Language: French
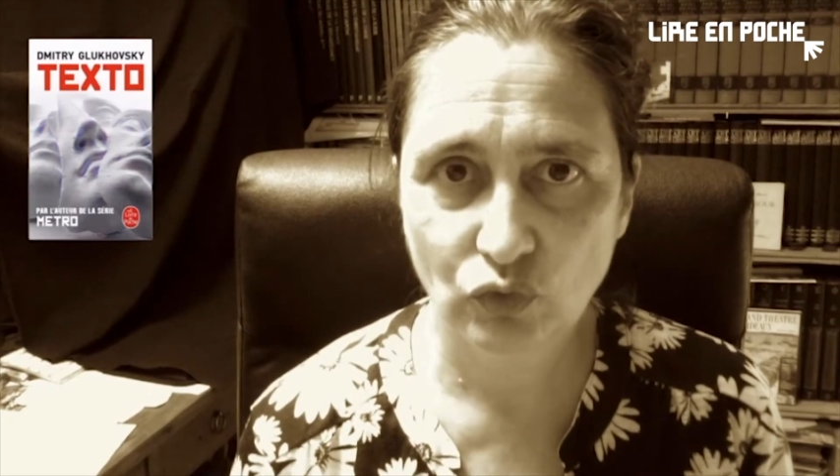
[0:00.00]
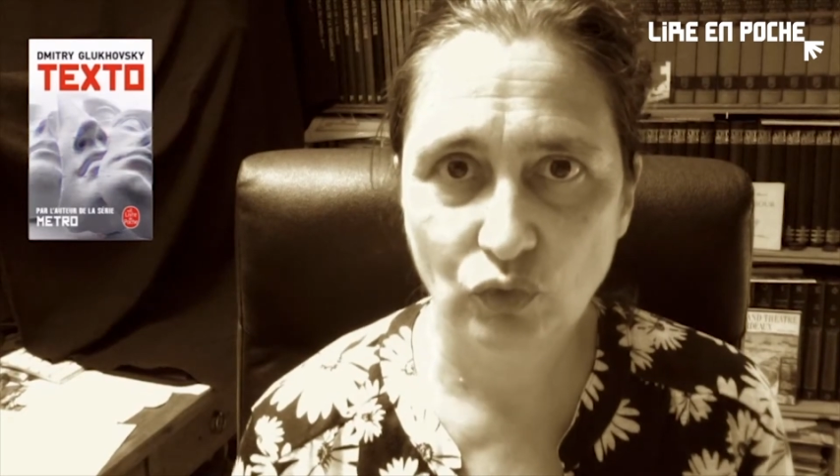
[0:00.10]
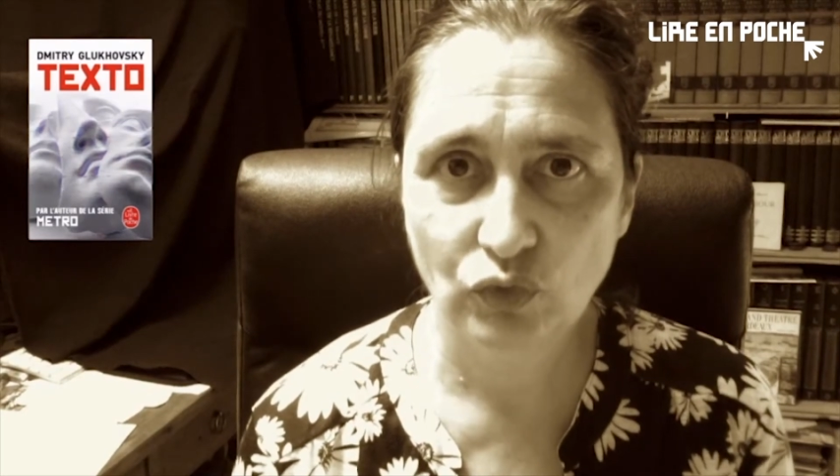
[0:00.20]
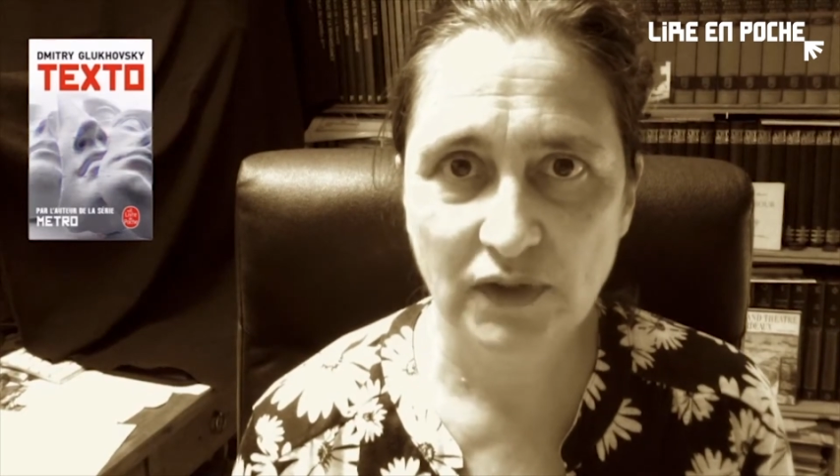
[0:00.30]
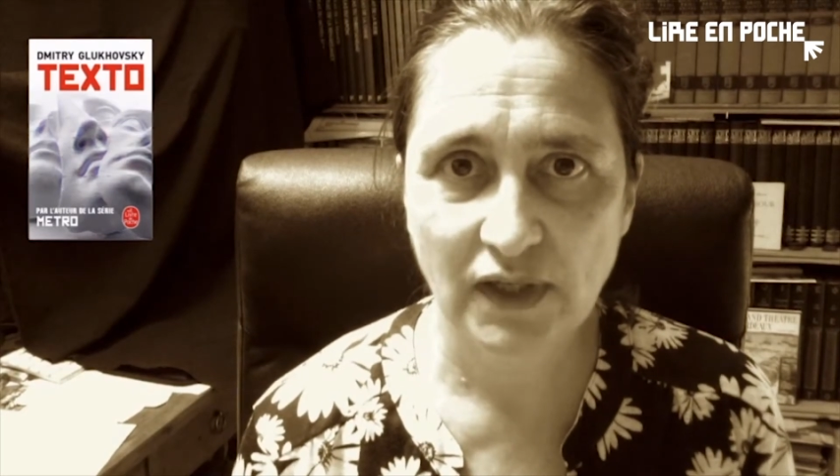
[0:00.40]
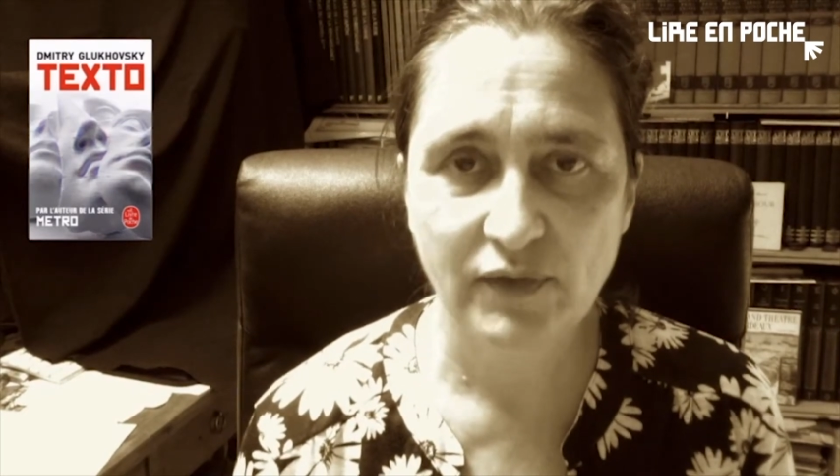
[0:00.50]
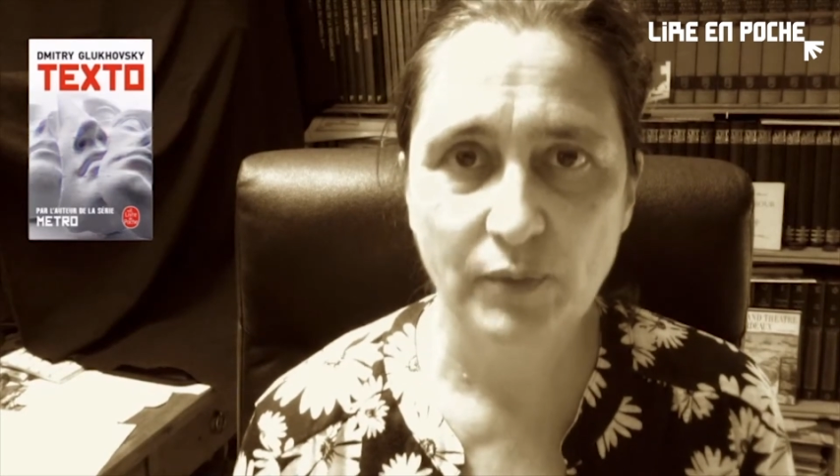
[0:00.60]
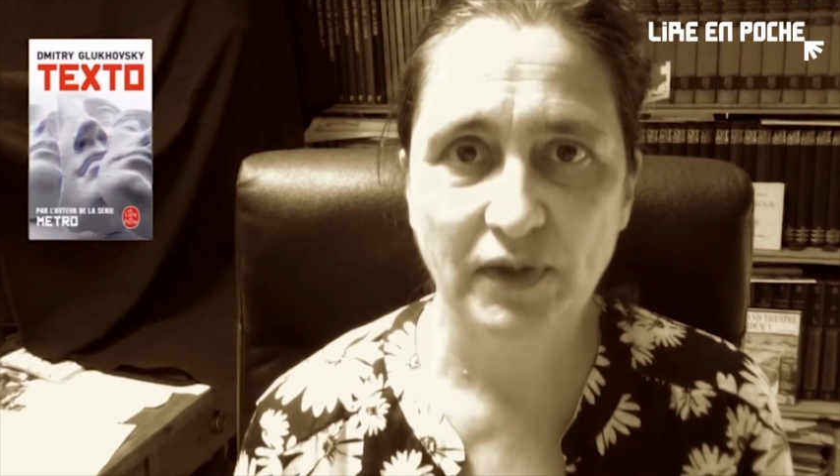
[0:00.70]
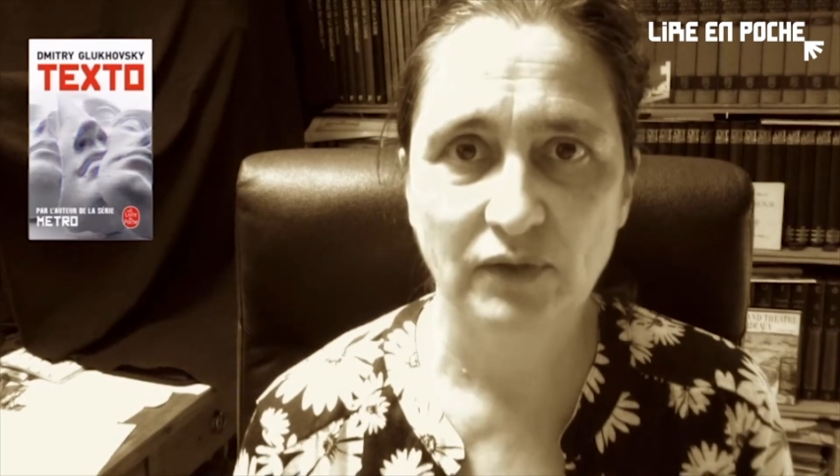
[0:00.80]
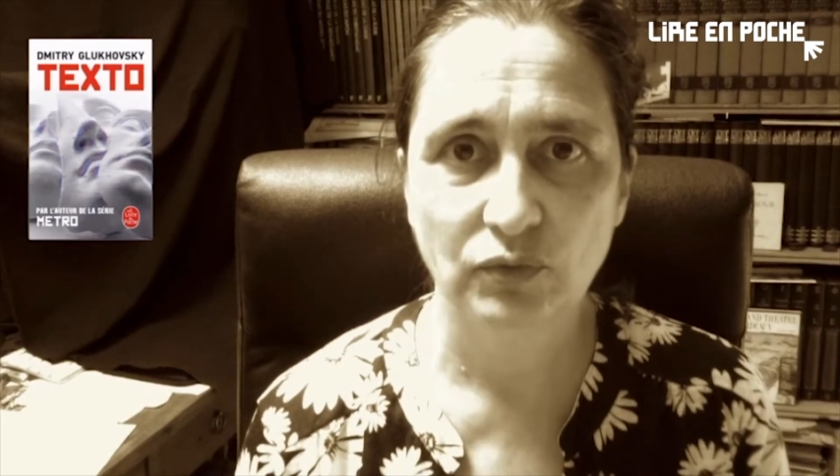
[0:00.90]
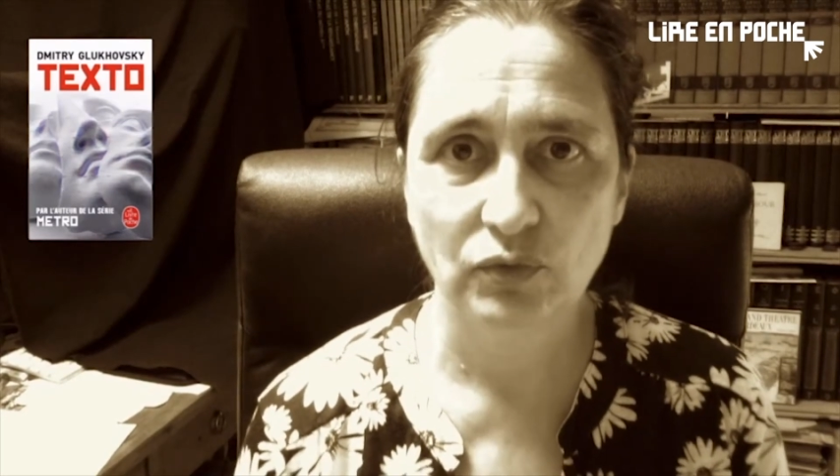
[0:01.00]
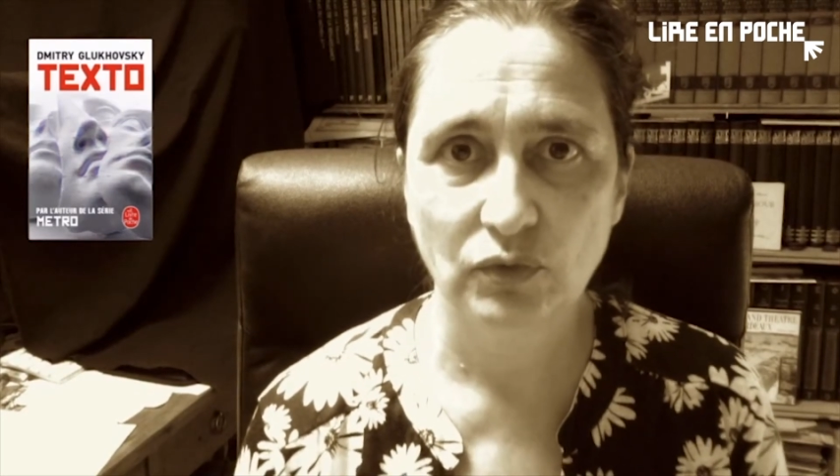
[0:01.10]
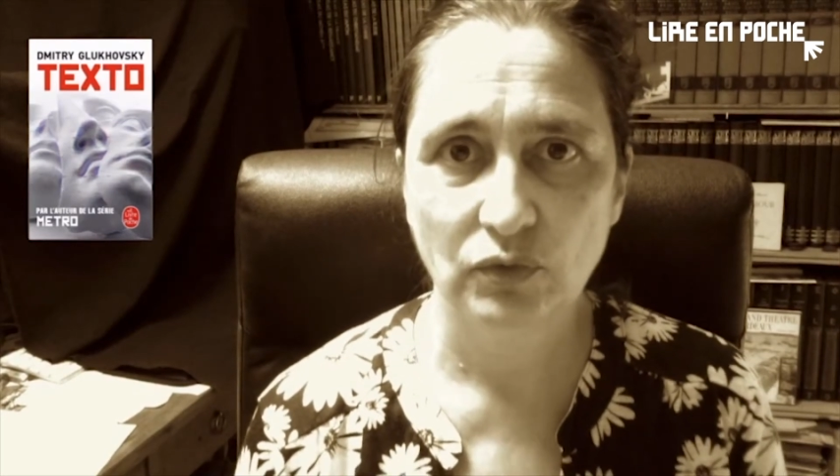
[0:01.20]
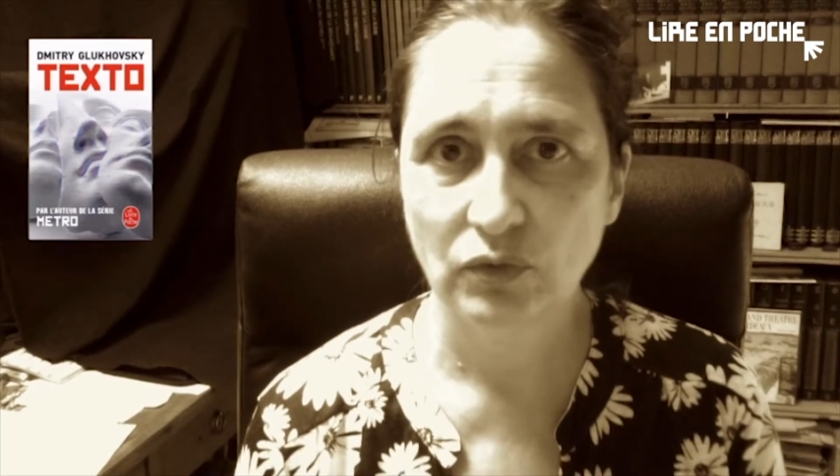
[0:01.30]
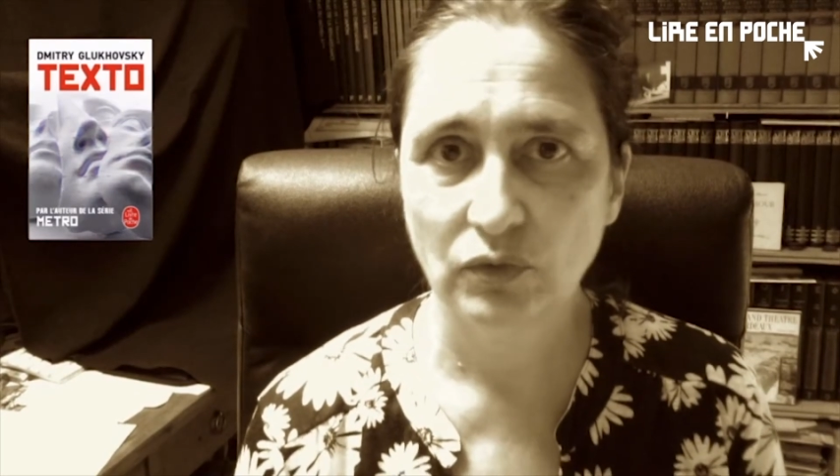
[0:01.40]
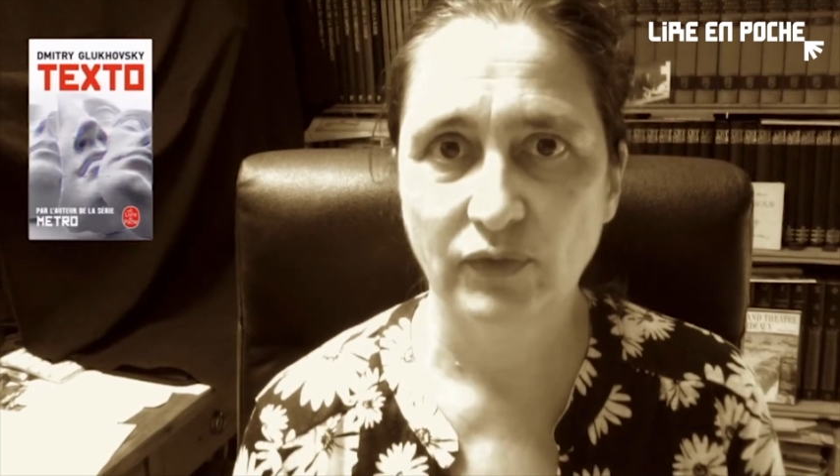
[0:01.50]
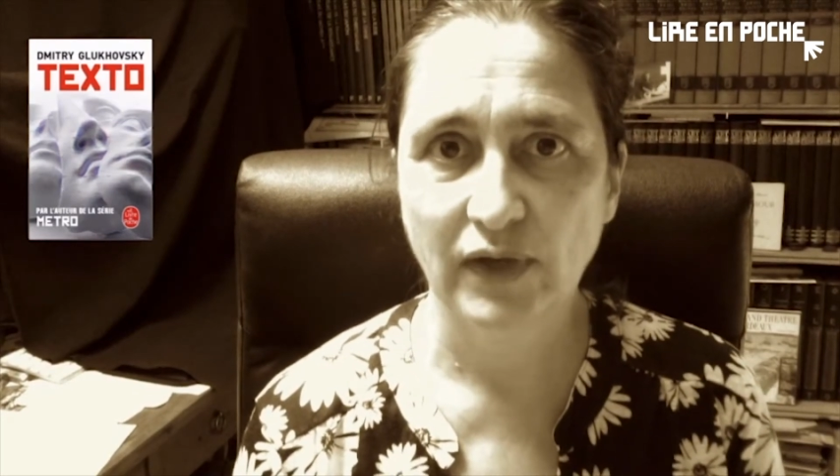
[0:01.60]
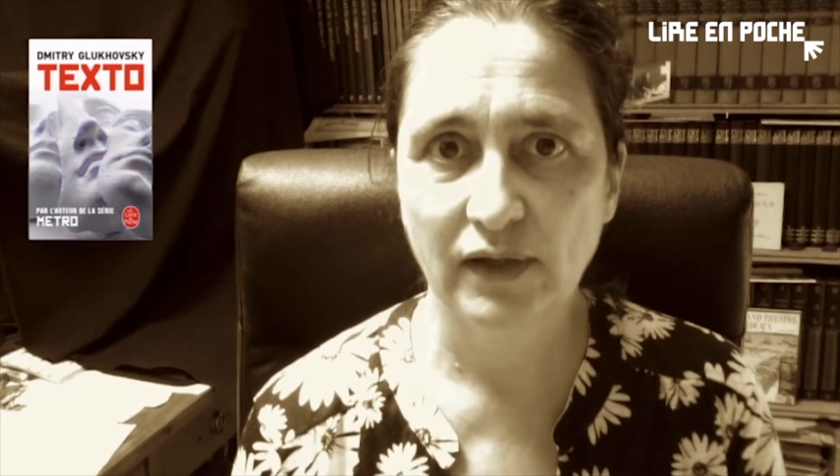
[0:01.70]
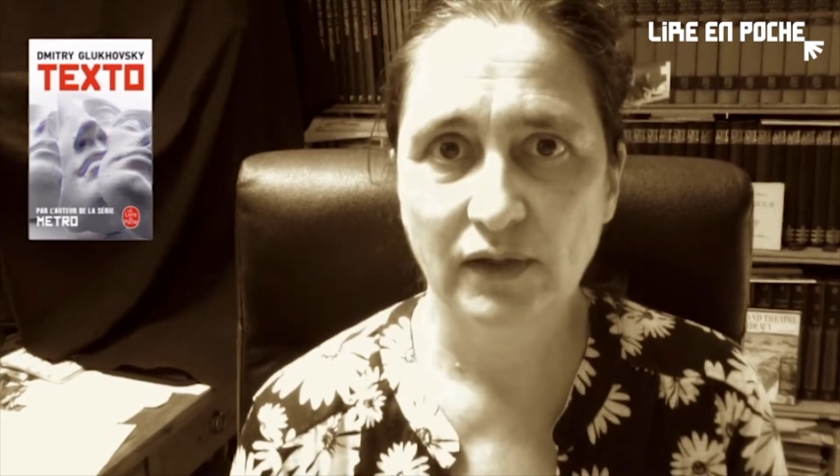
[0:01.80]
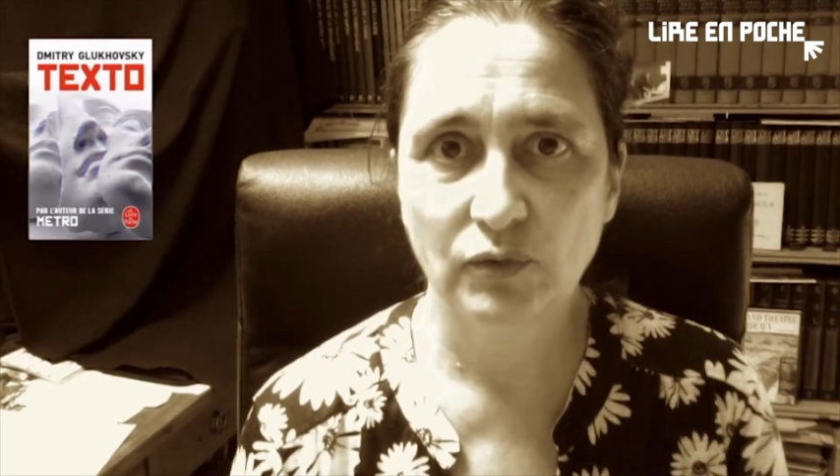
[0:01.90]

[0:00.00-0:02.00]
tout ce qu'il avait prévu va,